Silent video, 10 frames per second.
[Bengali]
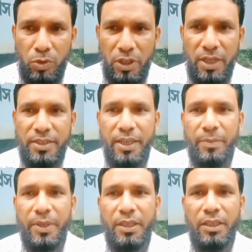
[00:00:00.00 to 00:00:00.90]
উপজেলা
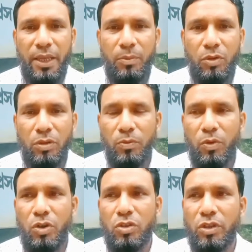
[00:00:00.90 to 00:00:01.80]
চেয়ারম্যান এবং
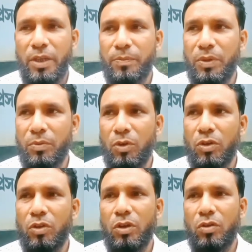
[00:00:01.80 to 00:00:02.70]
কয়েকজন এমপি
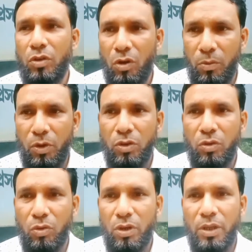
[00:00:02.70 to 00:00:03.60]
মহোদয়কে
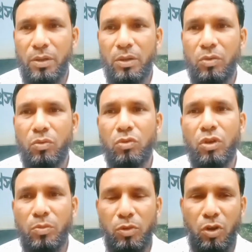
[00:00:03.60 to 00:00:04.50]
অবগত করে
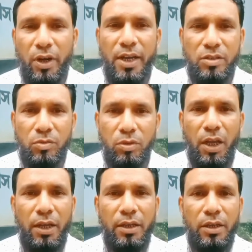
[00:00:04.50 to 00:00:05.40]
উন্নয়নমূলক
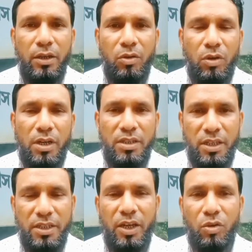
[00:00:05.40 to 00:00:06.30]
কাজগুলা করার
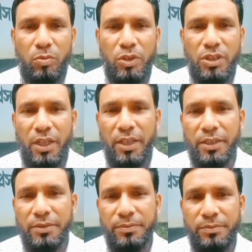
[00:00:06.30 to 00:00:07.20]
চেষ্টা করব ইনশাআল্লাহ